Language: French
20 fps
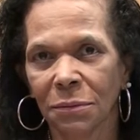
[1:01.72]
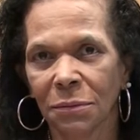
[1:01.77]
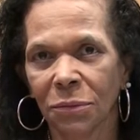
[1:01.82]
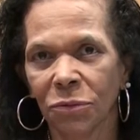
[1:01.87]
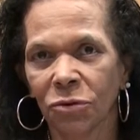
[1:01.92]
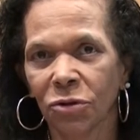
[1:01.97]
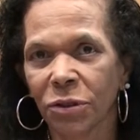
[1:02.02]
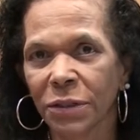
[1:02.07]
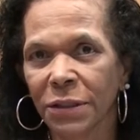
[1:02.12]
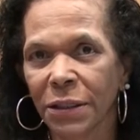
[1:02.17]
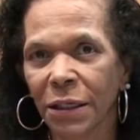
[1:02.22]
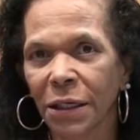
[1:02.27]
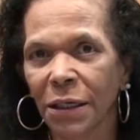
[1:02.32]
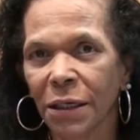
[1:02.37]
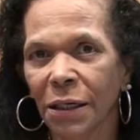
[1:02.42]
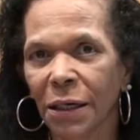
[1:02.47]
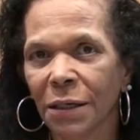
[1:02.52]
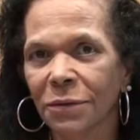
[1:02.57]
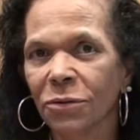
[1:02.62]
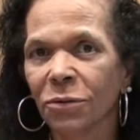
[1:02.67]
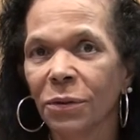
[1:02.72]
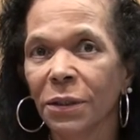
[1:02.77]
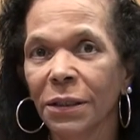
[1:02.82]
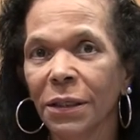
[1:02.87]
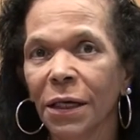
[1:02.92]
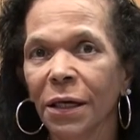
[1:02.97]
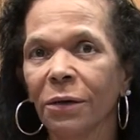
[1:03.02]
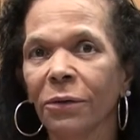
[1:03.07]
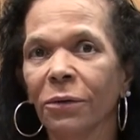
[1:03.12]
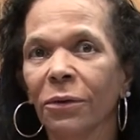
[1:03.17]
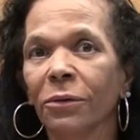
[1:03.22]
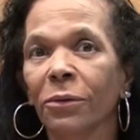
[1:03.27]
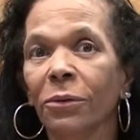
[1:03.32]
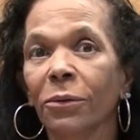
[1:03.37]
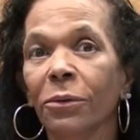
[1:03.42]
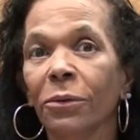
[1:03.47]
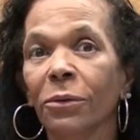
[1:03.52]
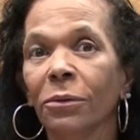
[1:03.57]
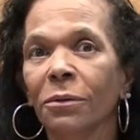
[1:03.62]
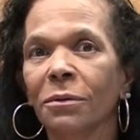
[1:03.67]
Je tiens à souligner que
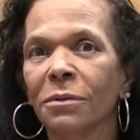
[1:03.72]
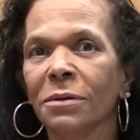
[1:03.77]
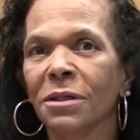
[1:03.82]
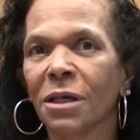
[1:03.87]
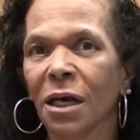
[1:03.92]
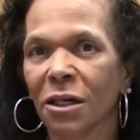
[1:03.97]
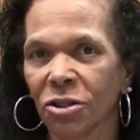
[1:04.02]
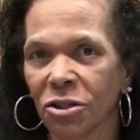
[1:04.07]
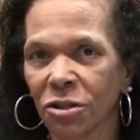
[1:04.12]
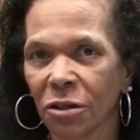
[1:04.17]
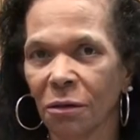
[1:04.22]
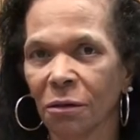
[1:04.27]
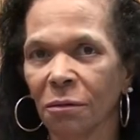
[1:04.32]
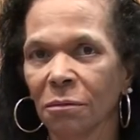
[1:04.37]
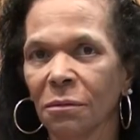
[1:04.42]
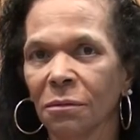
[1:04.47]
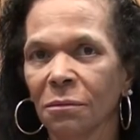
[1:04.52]
nos agents